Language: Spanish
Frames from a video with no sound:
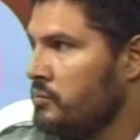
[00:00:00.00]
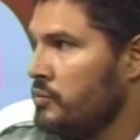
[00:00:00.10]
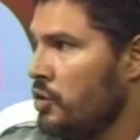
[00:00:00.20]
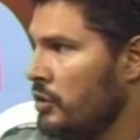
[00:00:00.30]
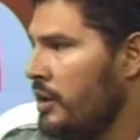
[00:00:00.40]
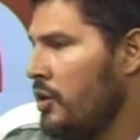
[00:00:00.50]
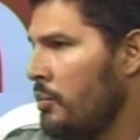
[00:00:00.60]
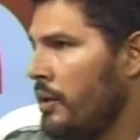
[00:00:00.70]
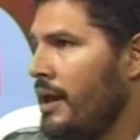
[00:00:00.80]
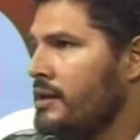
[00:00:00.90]
yo
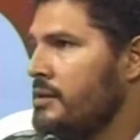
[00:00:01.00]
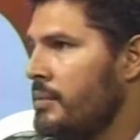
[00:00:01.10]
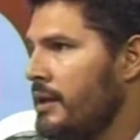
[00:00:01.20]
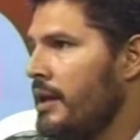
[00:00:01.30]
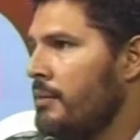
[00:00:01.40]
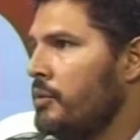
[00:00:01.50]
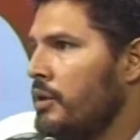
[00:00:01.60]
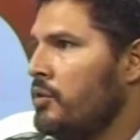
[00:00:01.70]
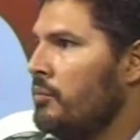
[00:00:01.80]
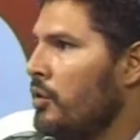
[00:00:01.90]
tengo pues la disciplina de
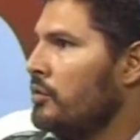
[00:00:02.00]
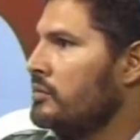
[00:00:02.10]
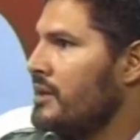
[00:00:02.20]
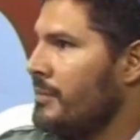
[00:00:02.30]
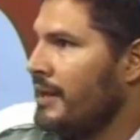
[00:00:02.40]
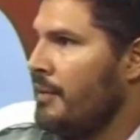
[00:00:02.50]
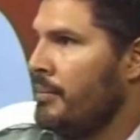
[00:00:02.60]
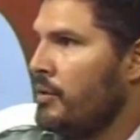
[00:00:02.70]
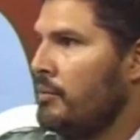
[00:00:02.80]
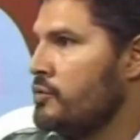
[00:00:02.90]
poner un blog semanal,
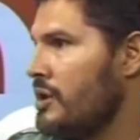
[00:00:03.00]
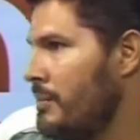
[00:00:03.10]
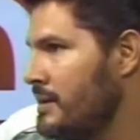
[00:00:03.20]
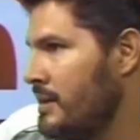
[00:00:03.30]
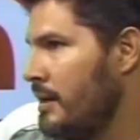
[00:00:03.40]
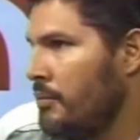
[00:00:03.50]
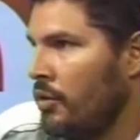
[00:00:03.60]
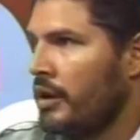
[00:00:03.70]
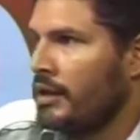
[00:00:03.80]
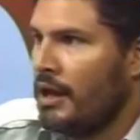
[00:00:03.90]
pero muchas veces el
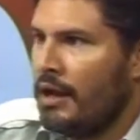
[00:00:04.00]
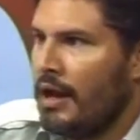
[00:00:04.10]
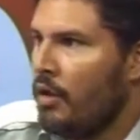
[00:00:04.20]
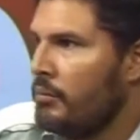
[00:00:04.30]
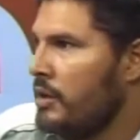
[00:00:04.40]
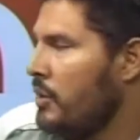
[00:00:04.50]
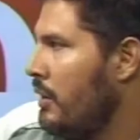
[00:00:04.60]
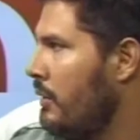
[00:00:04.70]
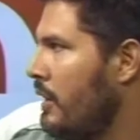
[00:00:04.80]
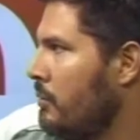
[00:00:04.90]
blog que está al lado mío,
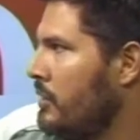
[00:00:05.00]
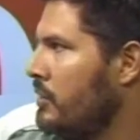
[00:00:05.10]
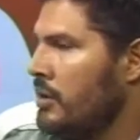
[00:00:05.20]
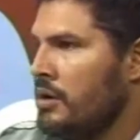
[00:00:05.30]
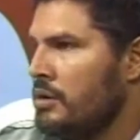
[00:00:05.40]
abajo mío,